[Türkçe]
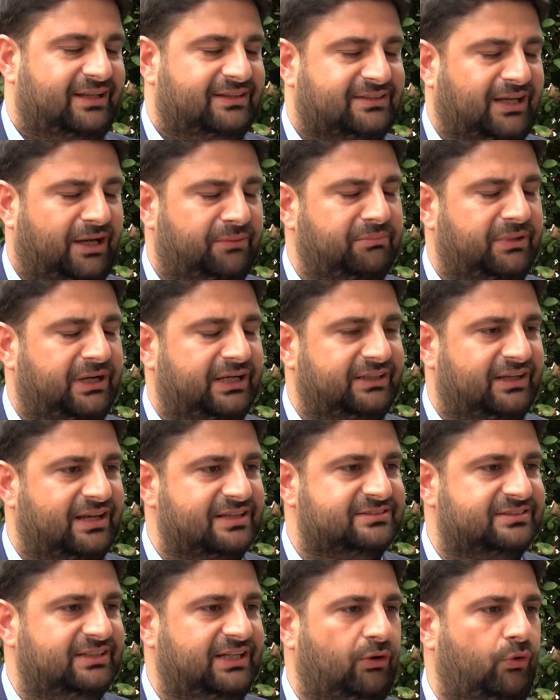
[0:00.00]
tam
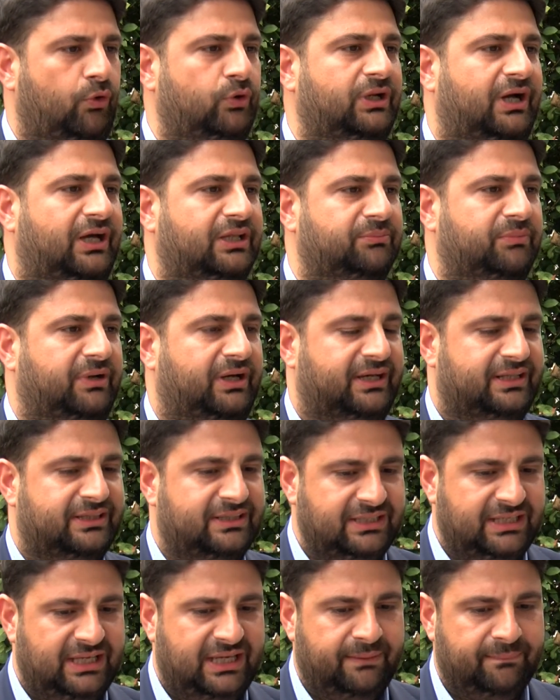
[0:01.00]
manasıyla ön alma.
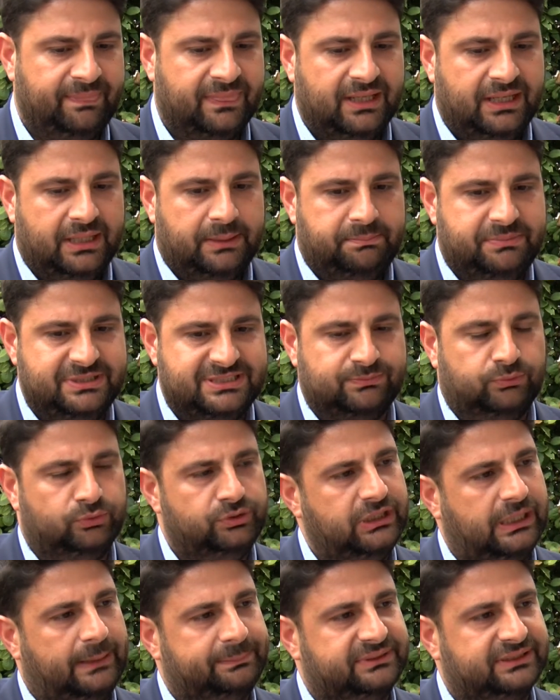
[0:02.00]
Niye? Biz bunu
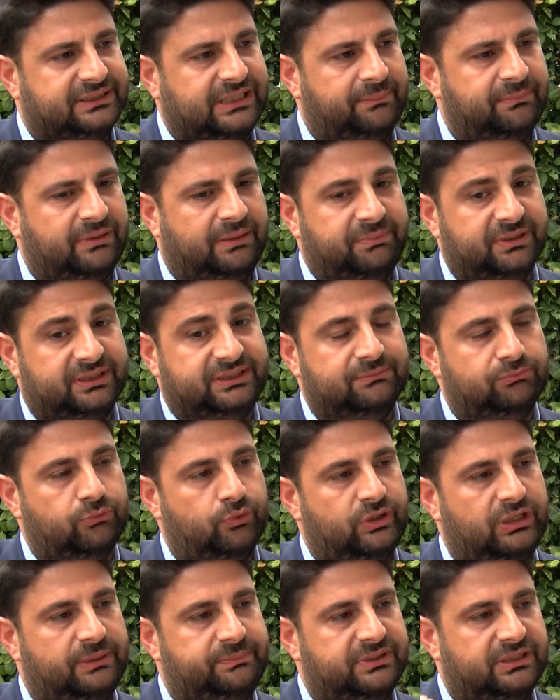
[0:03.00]
yaptık ama bakın
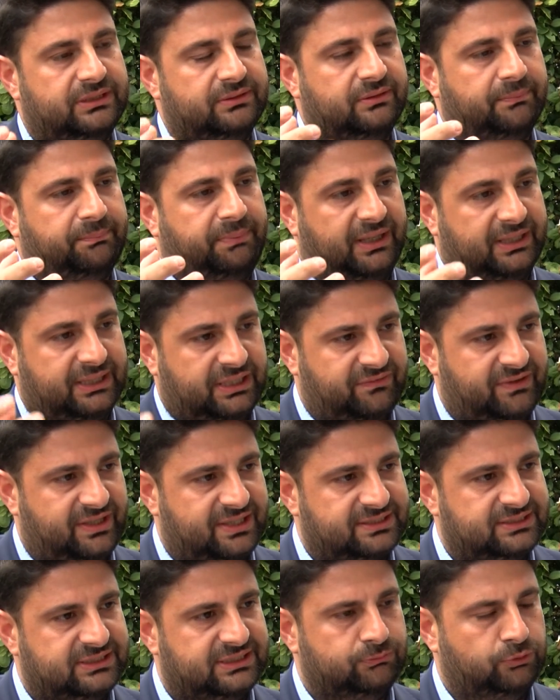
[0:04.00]
böyle bir para
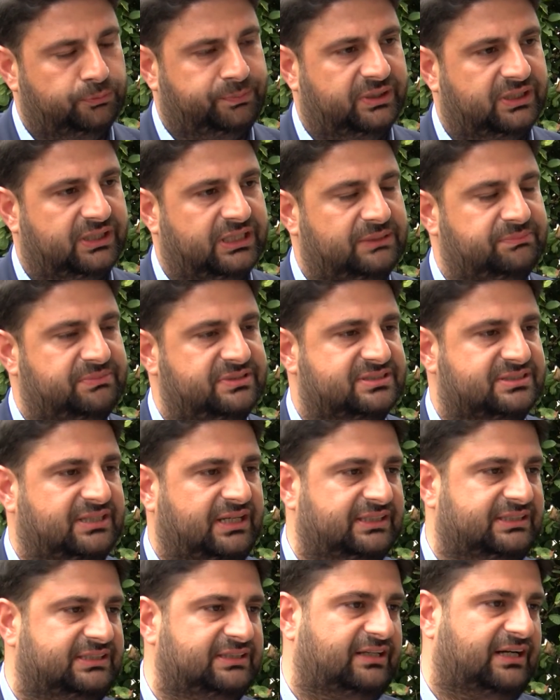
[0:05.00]
vardı. Bu parayı biz
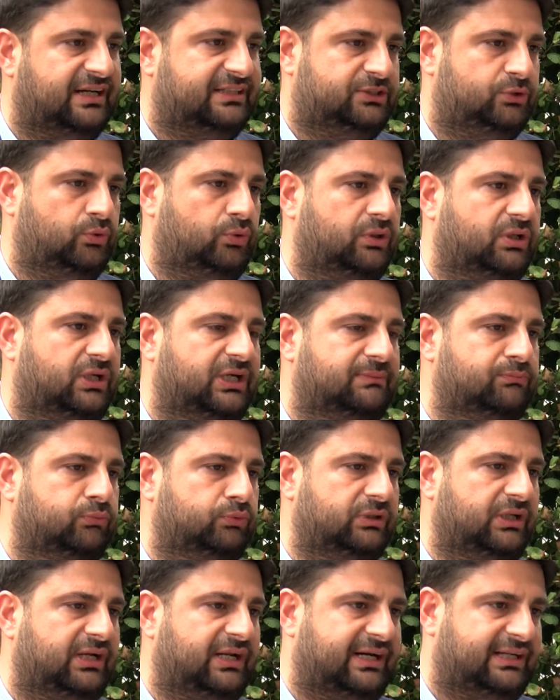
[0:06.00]
sanki nakdi olarak
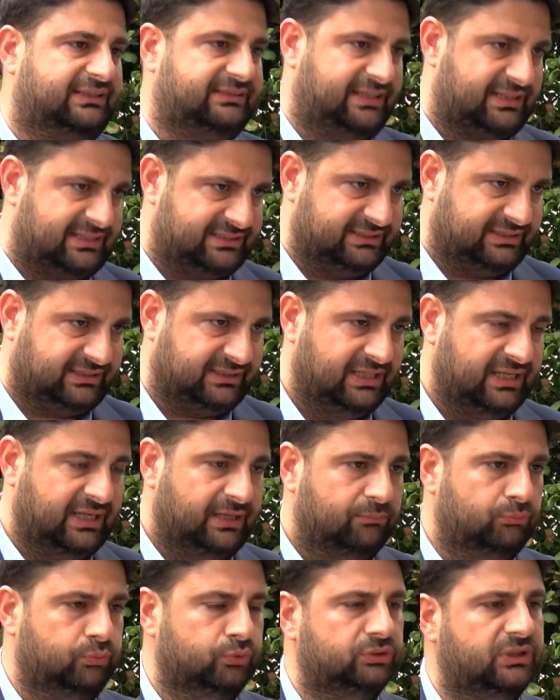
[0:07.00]
bunlara aktardık.
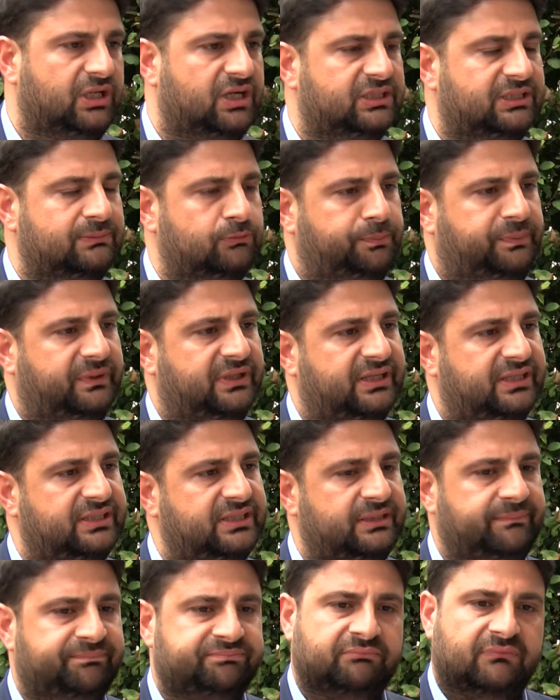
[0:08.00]
Bunlar da bu
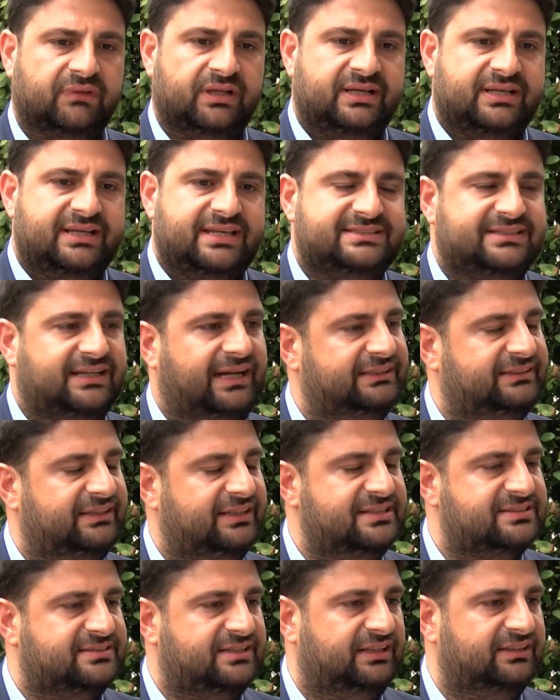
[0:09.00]
parayı zaten
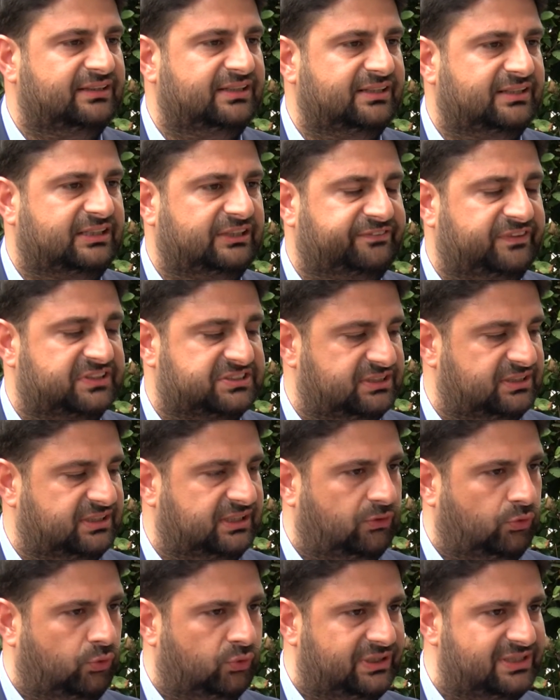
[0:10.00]
insanların
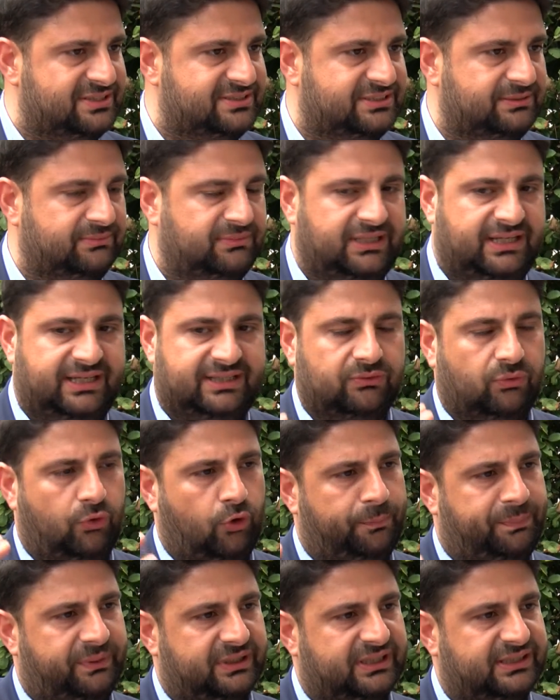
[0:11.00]
kafasına o resimler,
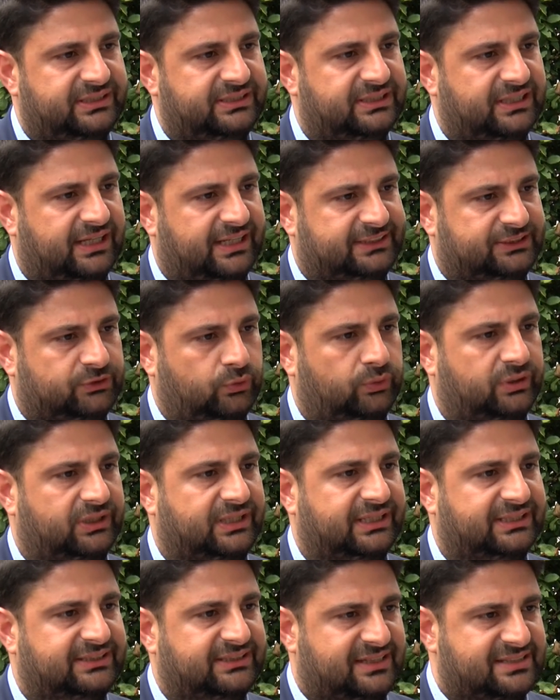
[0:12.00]
o parayı nakdi
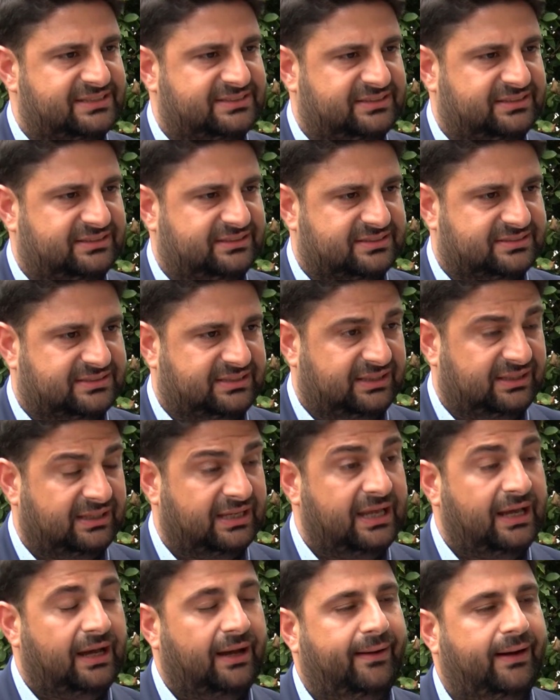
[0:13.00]
olarak yazdığınızda
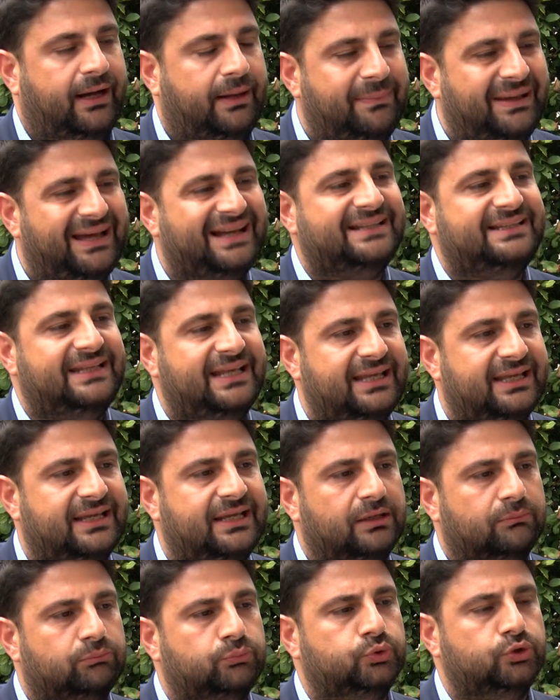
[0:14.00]
haberde
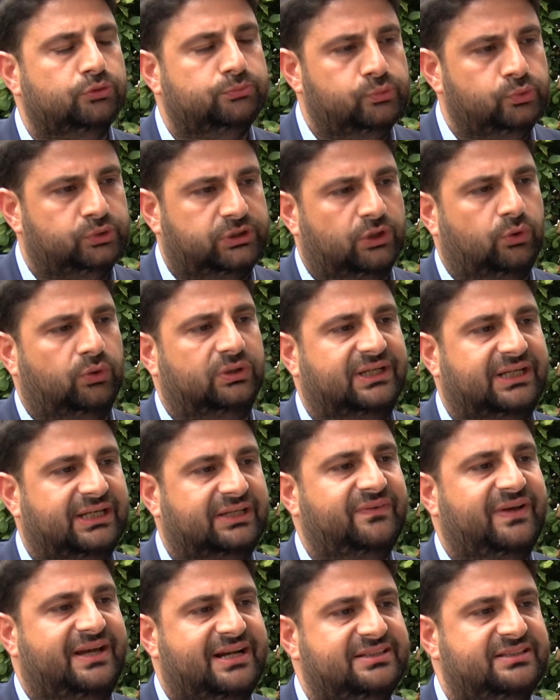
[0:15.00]
bunu bülten
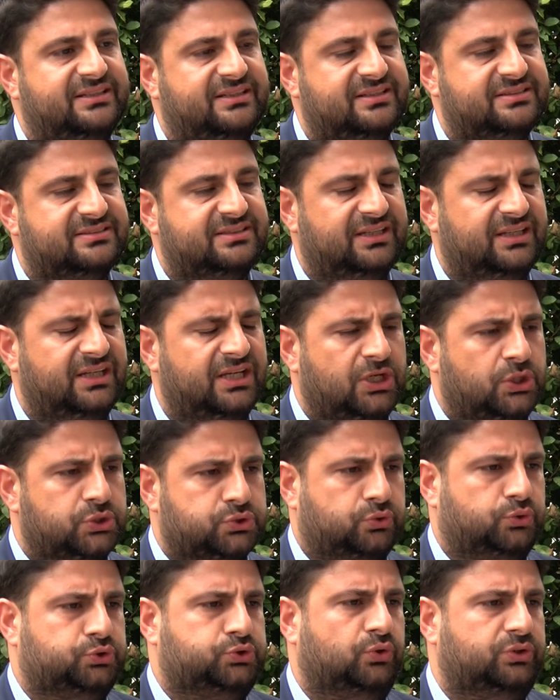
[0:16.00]
olarak verdiğinizde
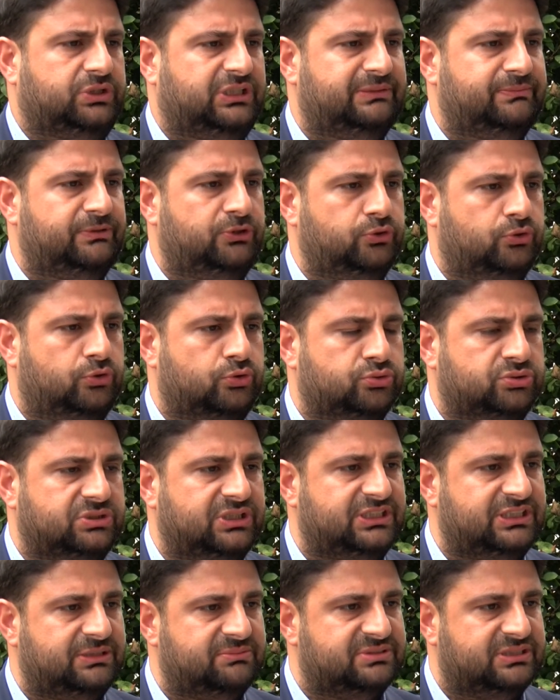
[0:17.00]
şunu çok iyi biliyoruz ki
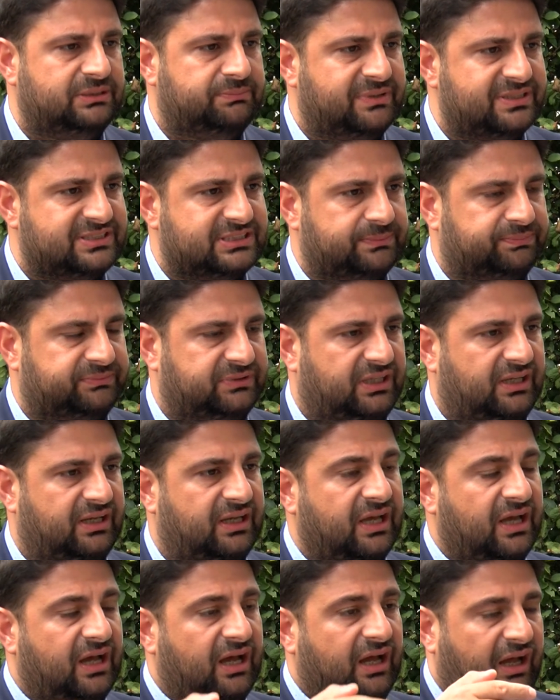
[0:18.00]
kimse basıp da
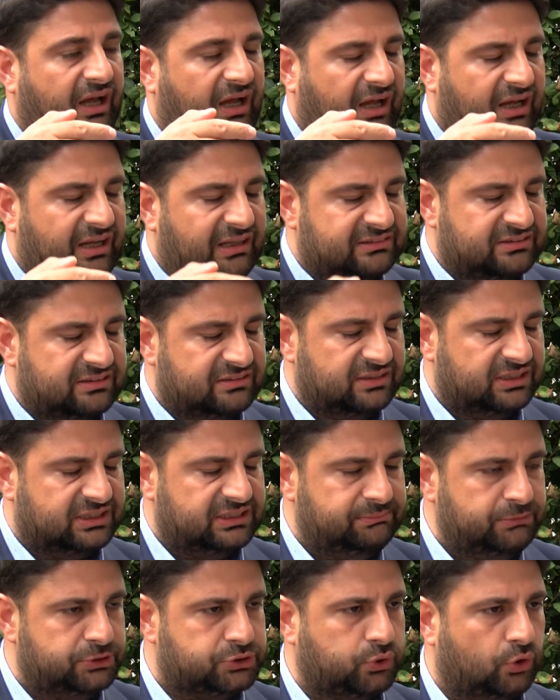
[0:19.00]

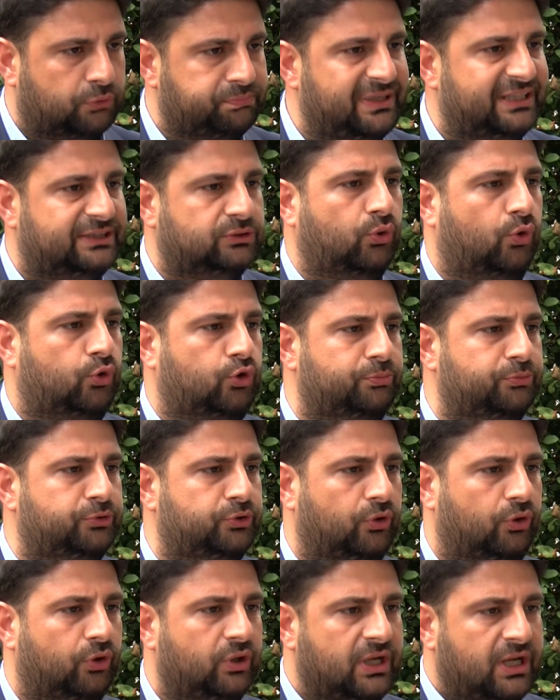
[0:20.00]
altındaki birçok metni
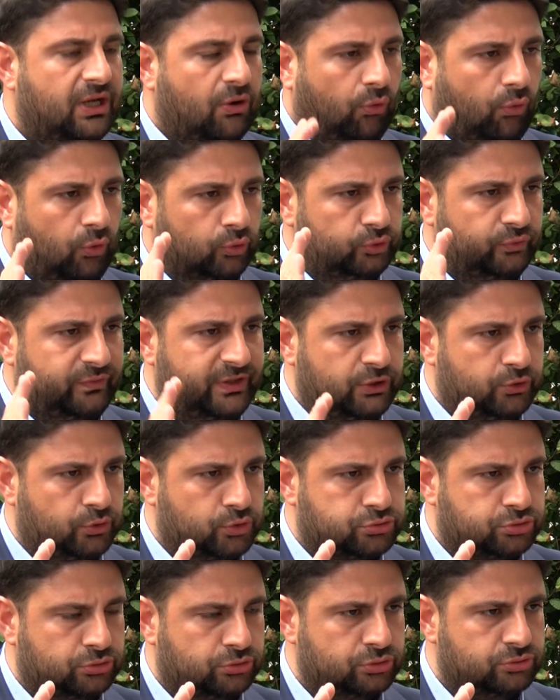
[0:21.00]
okumuyor. Onu
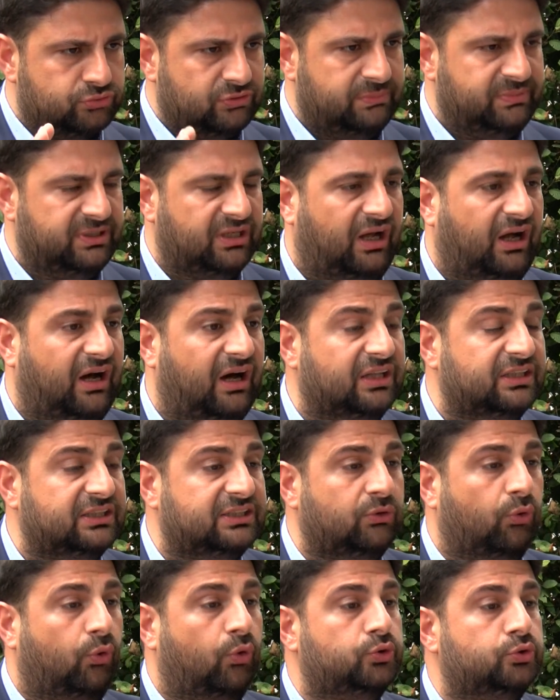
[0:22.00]
veriyorsunuz ve bir
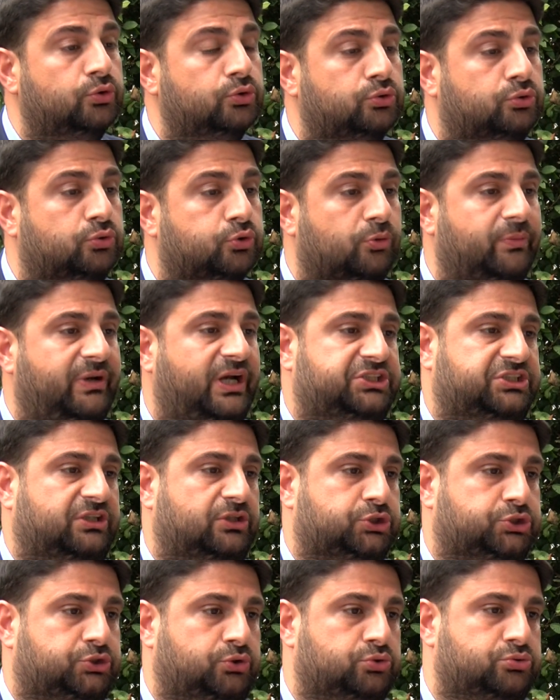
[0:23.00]
algı oyunu kurmaya
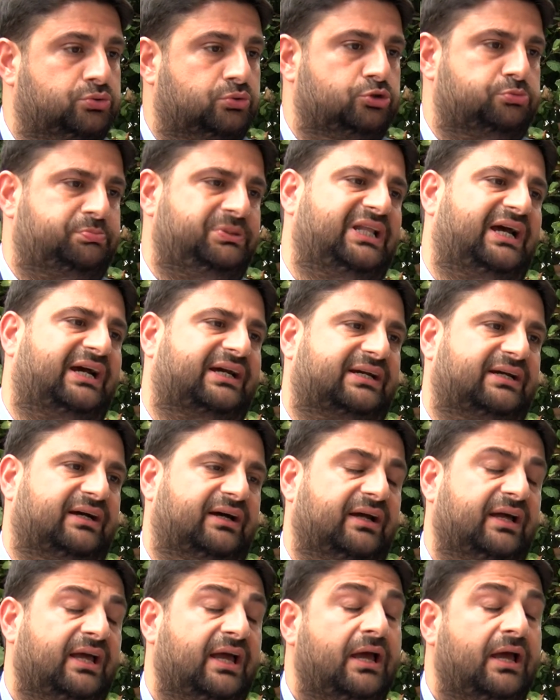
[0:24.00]
çalışıyorsunuz. Bir dakika.